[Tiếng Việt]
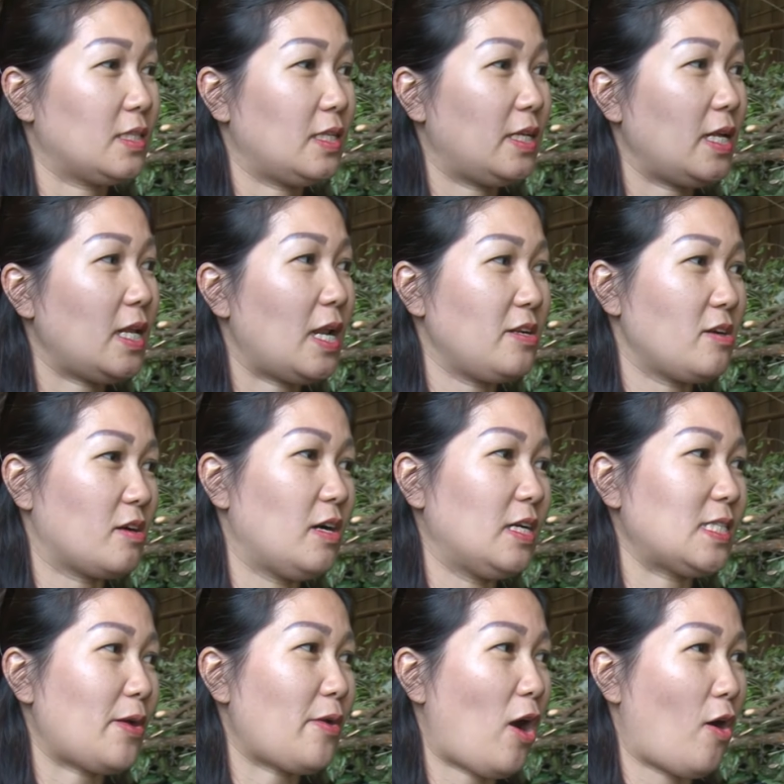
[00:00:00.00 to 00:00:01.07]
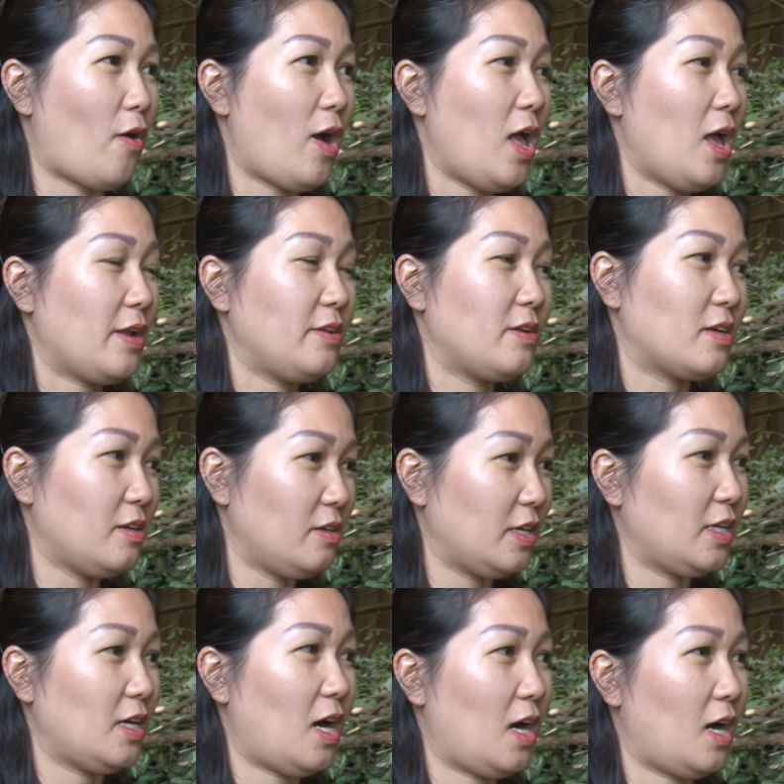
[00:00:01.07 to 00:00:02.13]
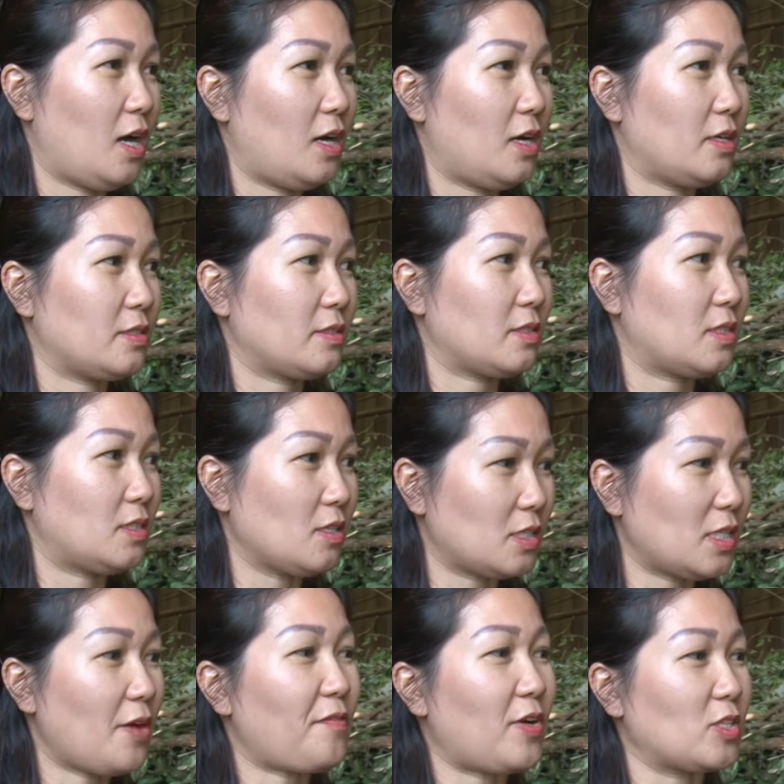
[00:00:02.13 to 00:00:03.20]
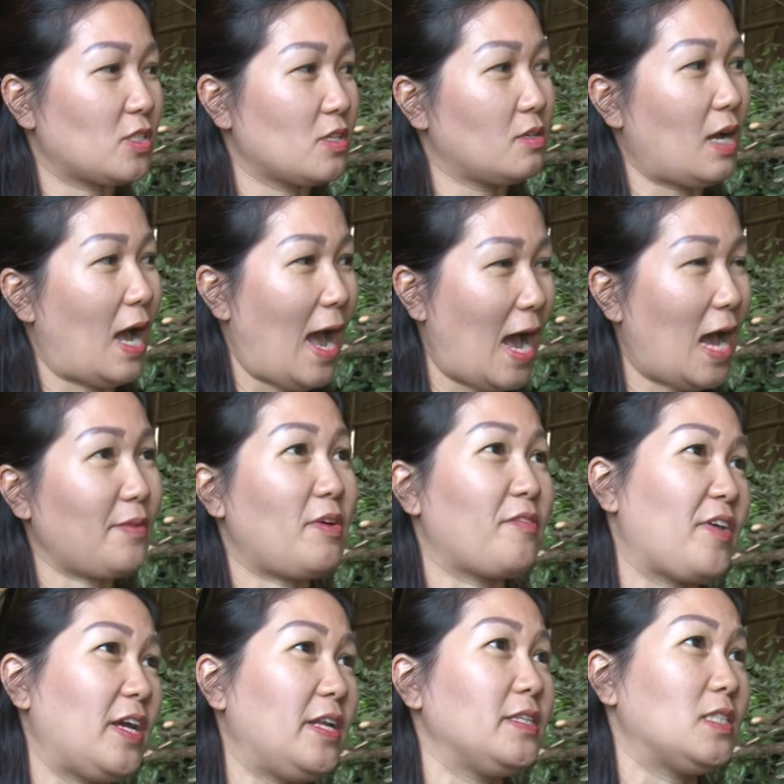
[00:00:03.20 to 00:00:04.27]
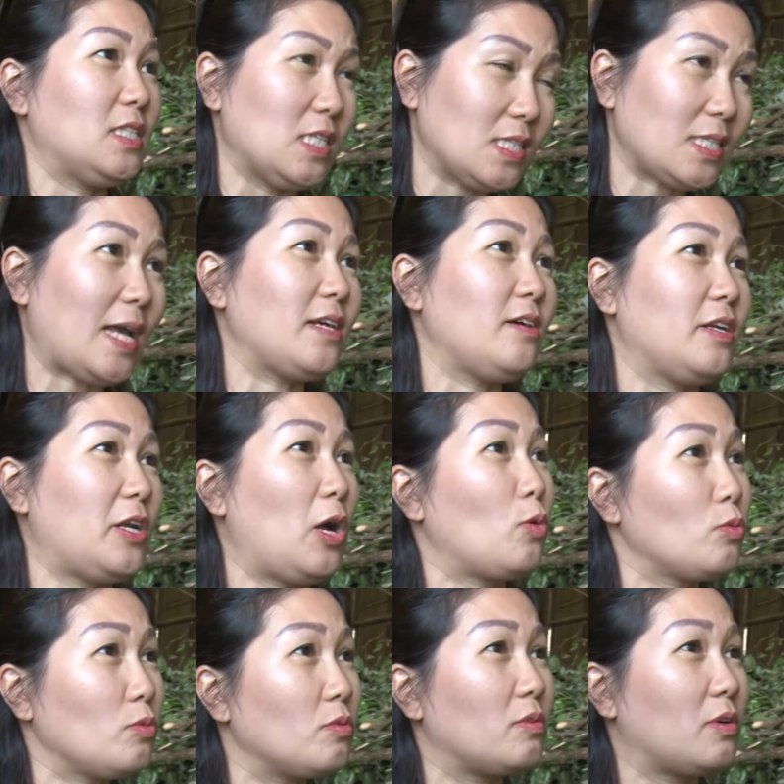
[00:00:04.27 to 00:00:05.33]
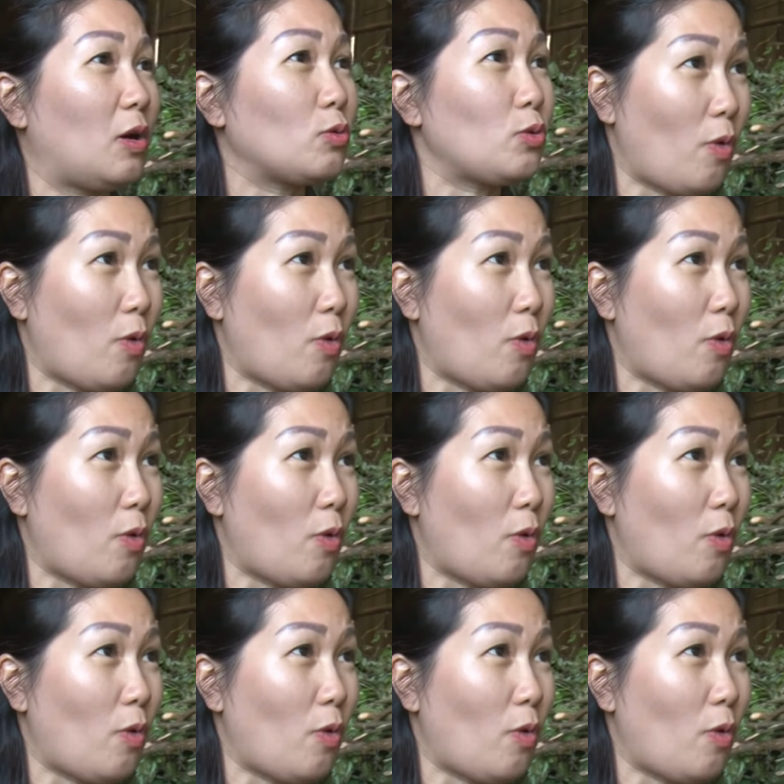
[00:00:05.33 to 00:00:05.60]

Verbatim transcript: thế nên là được người Dao Đỏ, được người trực tiếp vào rừng hái và về chính tay người nấu